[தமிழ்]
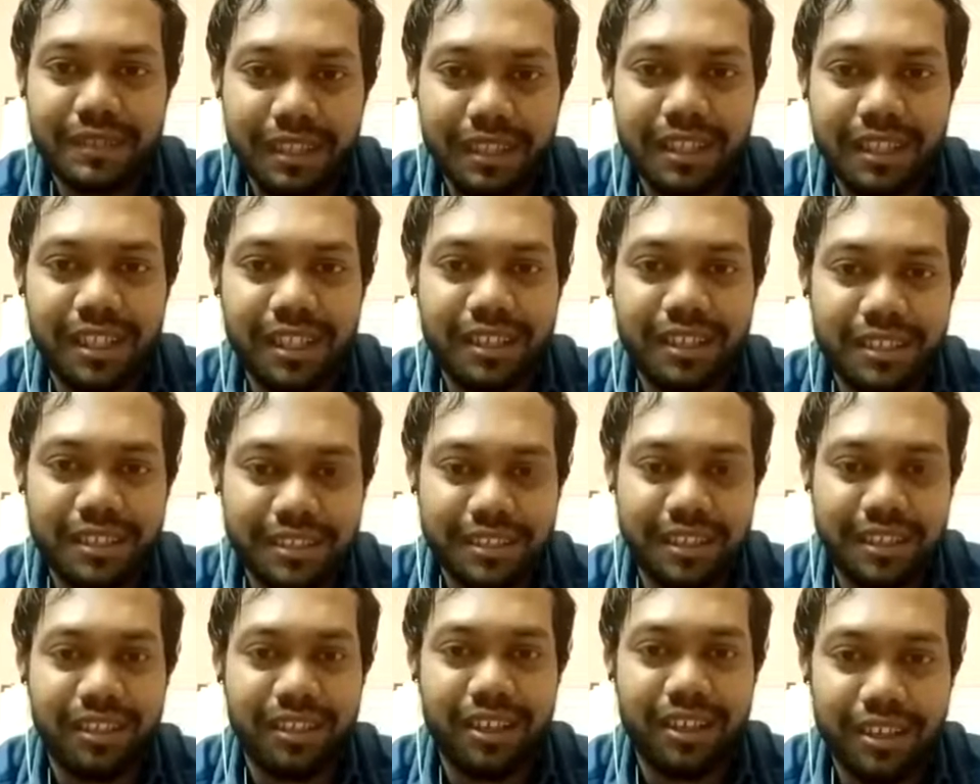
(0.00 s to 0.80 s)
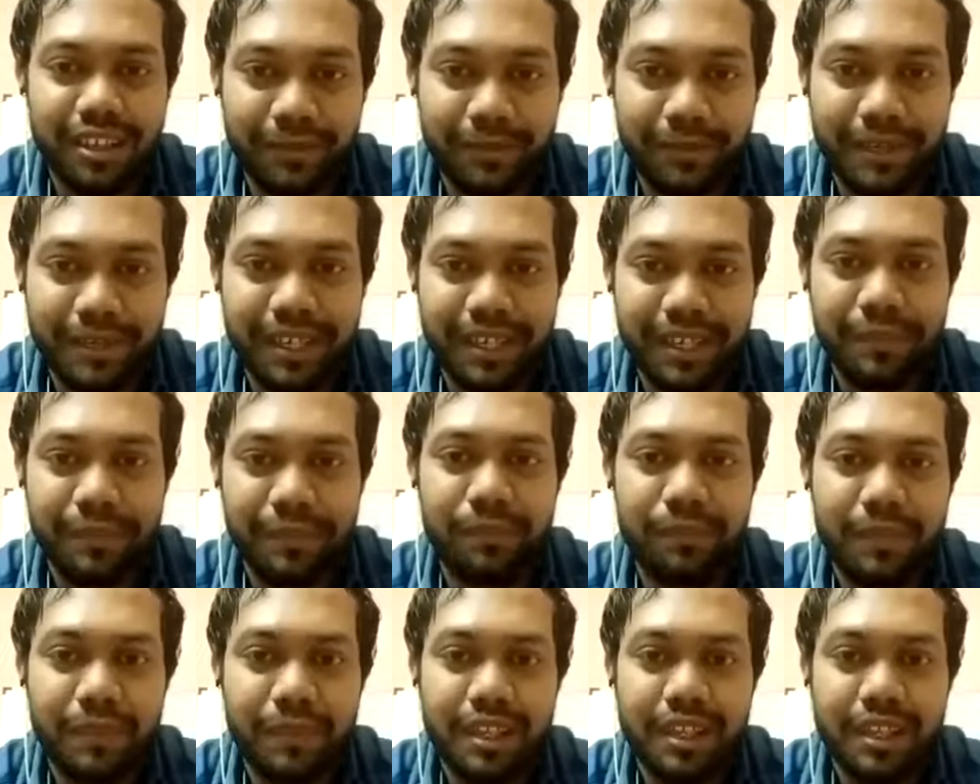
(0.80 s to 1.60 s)
நந்தா சார் ராதா மேடம்
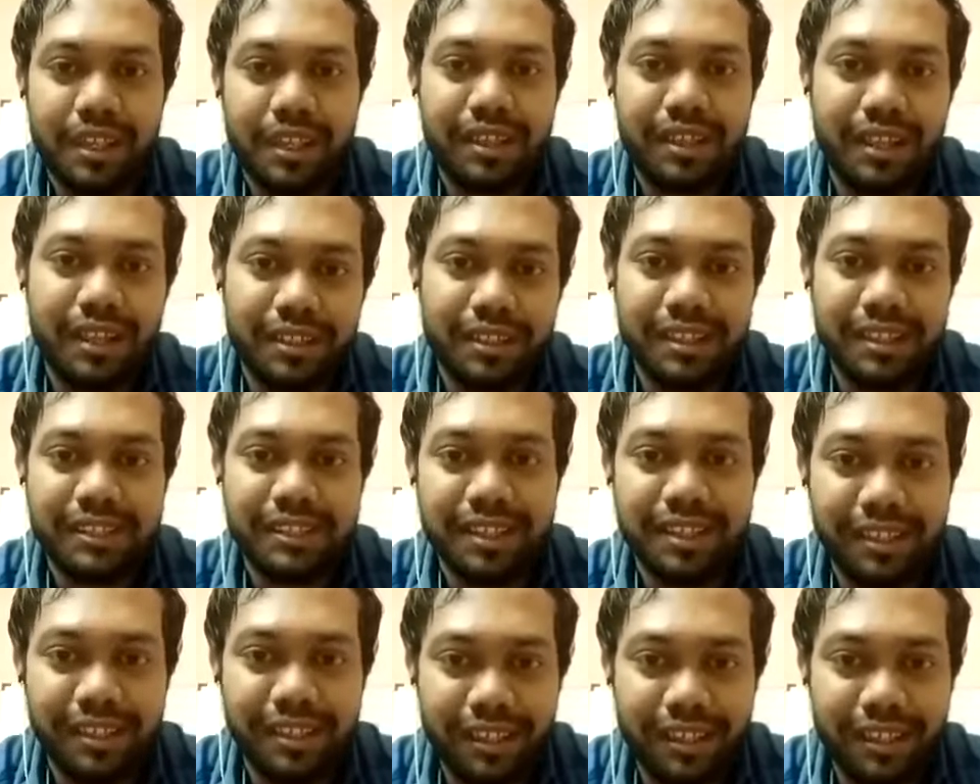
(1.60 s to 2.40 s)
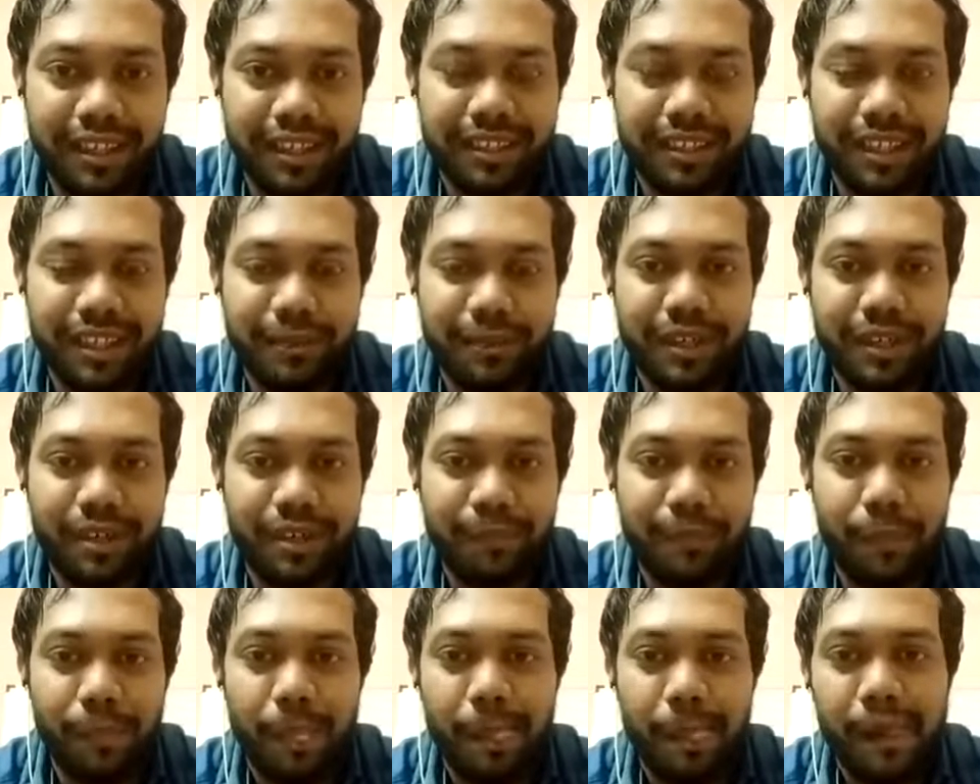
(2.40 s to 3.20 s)
கார்த்திக் சார் காயத்ரி மேடம்